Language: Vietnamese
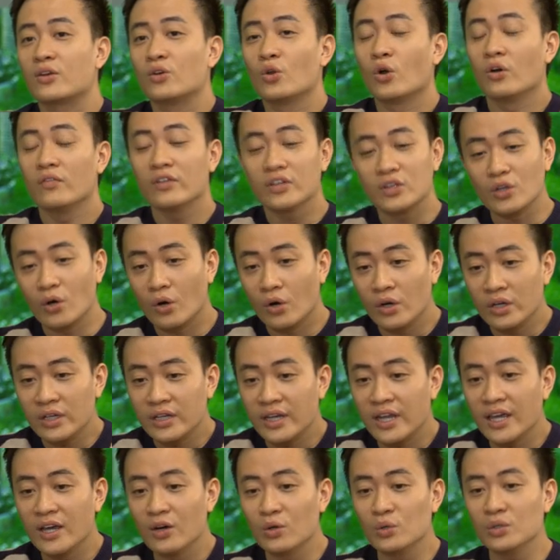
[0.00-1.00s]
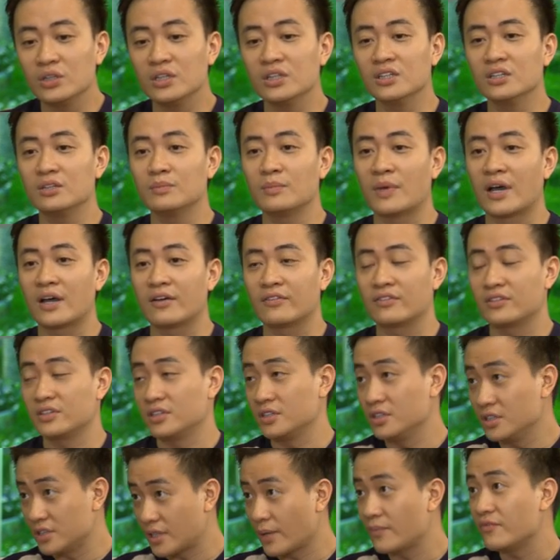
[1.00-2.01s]
đối với tôi nếu như mà
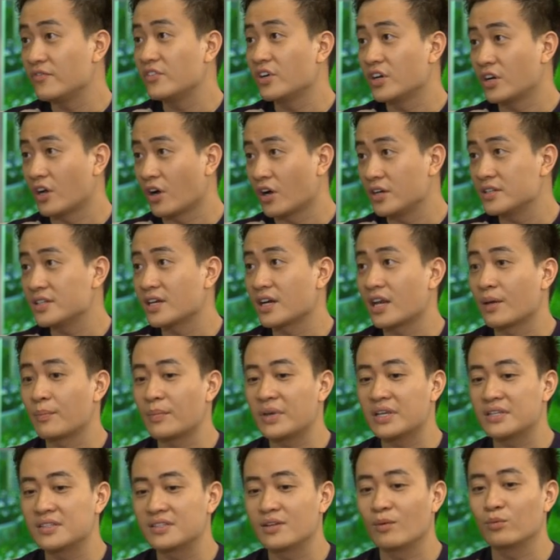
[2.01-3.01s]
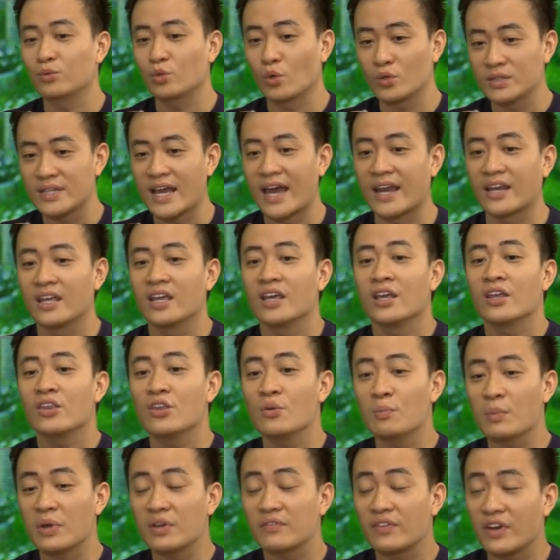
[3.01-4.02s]
như tâm vừa nói rằng là mình sống tối giản
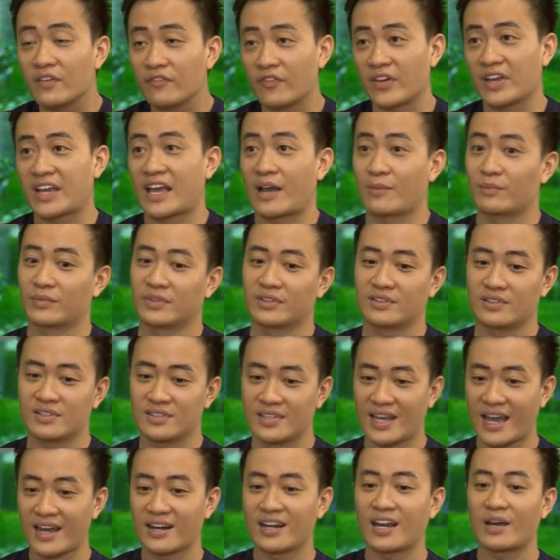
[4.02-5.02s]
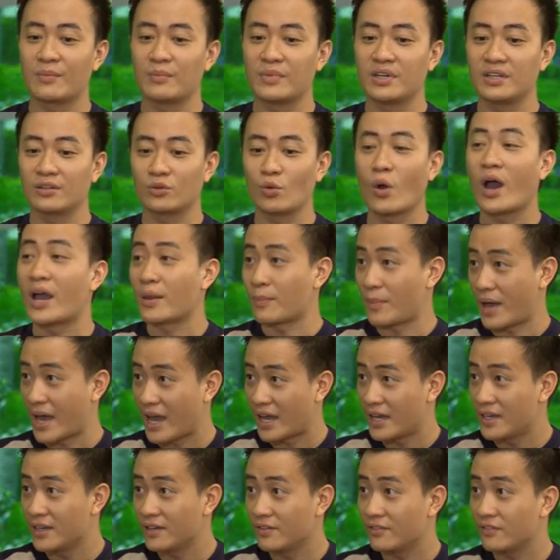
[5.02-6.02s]
nhưng mình vẫn phải cảm giác là mình thoải
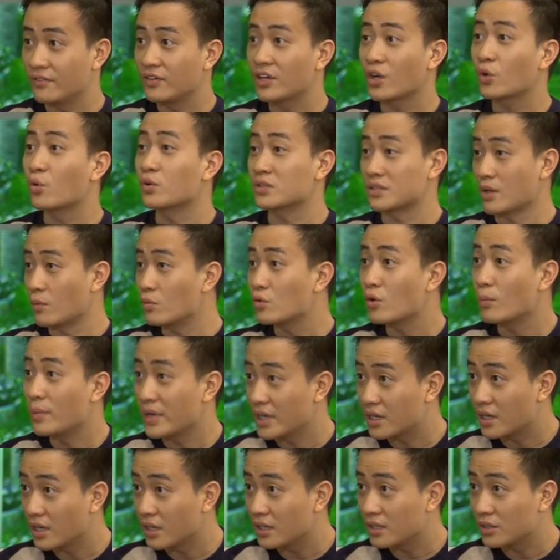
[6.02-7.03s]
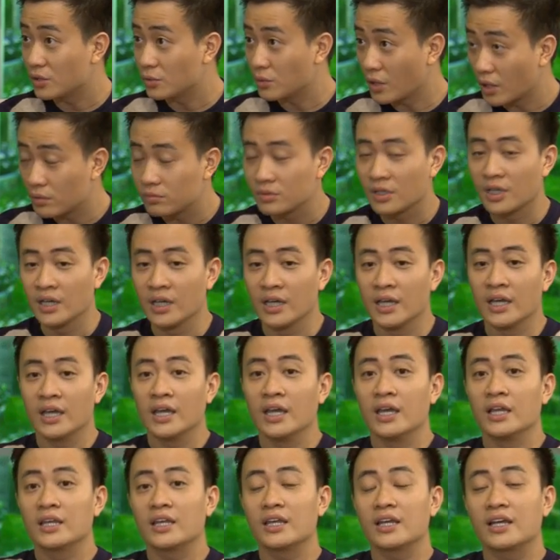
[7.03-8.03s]
mái với cái cuộc sống của mình cơ đúng không
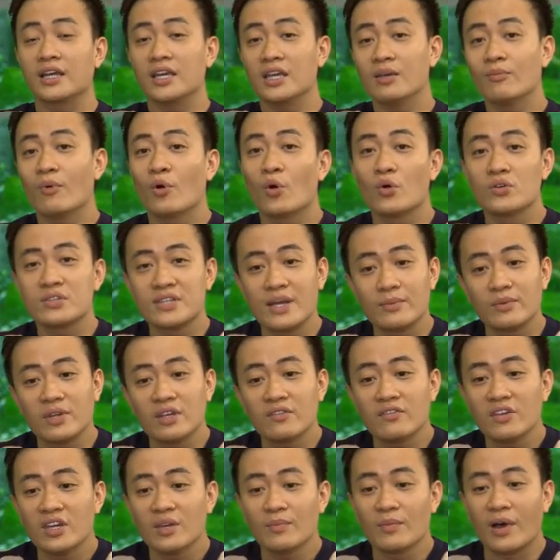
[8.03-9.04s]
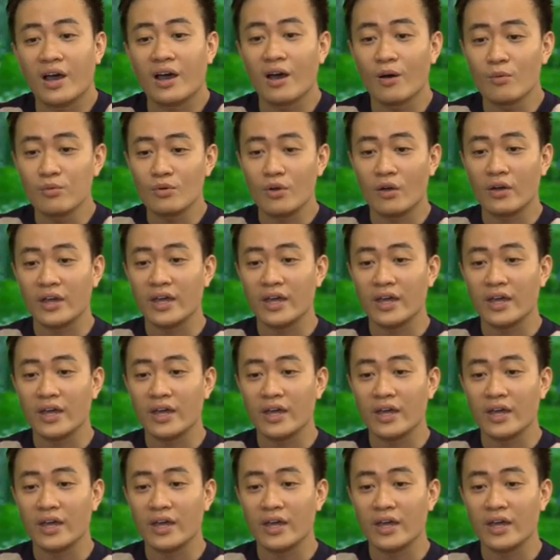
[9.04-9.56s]
thì khi mà ngồi xem tivi mà không có